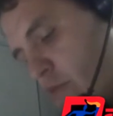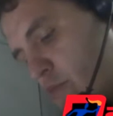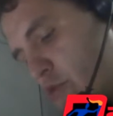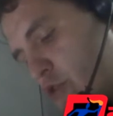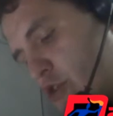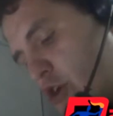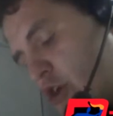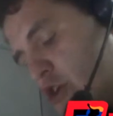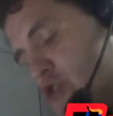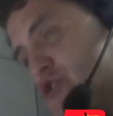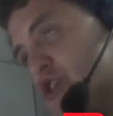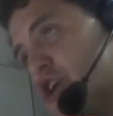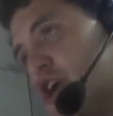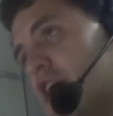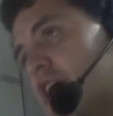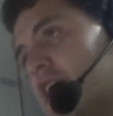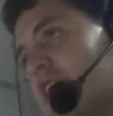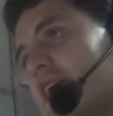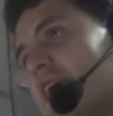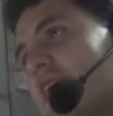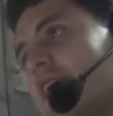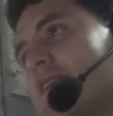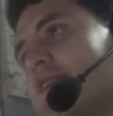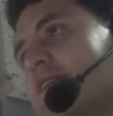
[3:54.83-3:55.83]
Muñoz,
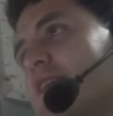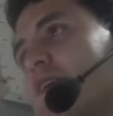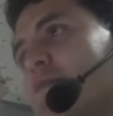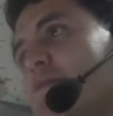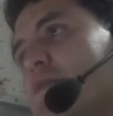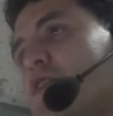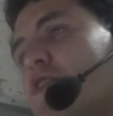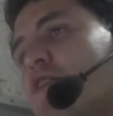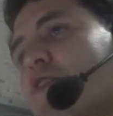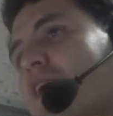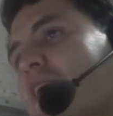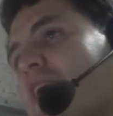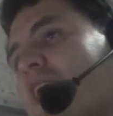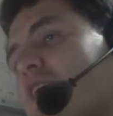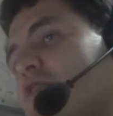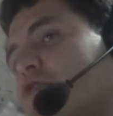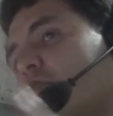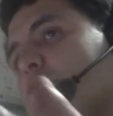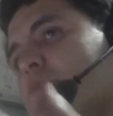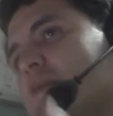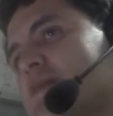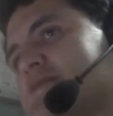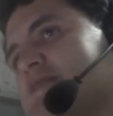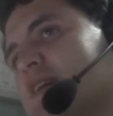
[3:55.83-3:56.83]
que terminó
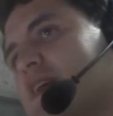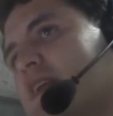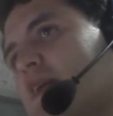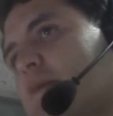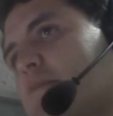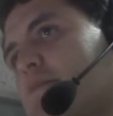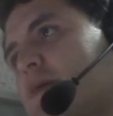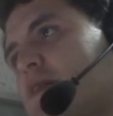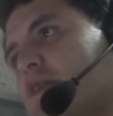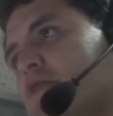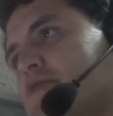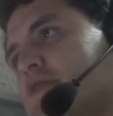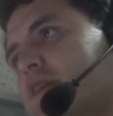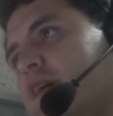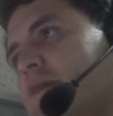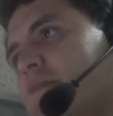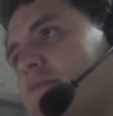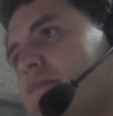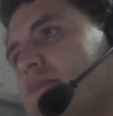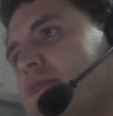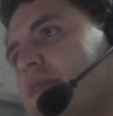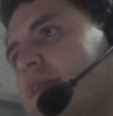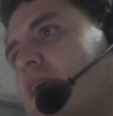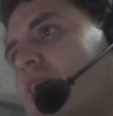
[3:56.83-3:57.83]
dejando pasar la pelota
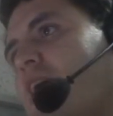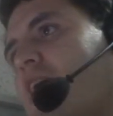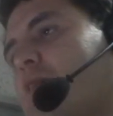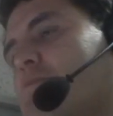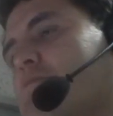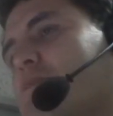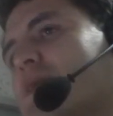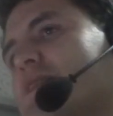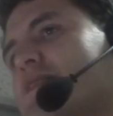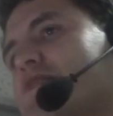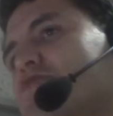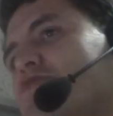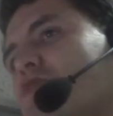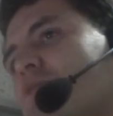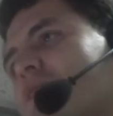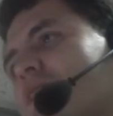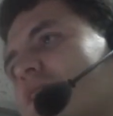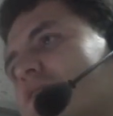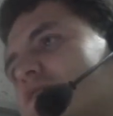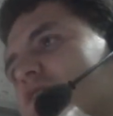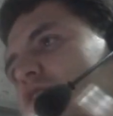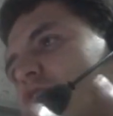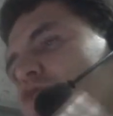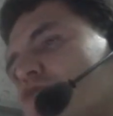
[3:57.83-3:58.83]
el partido había
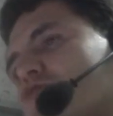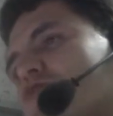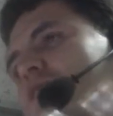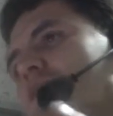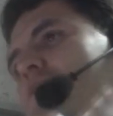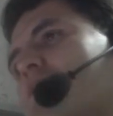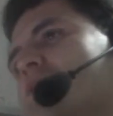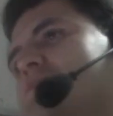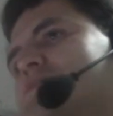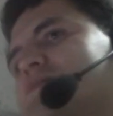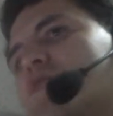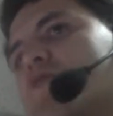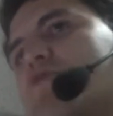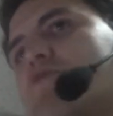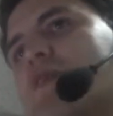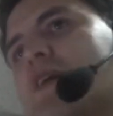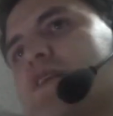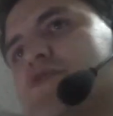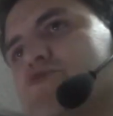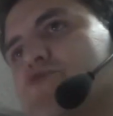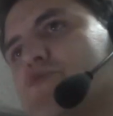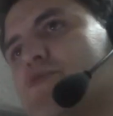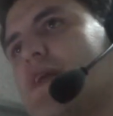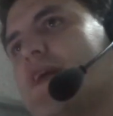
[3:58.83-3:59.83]
entrado otra vez en
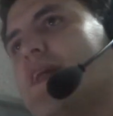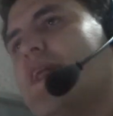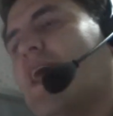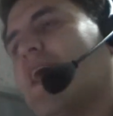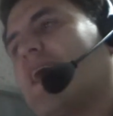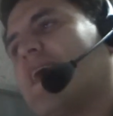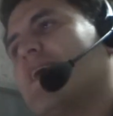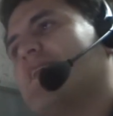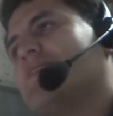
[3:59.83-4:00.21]
una zona en la que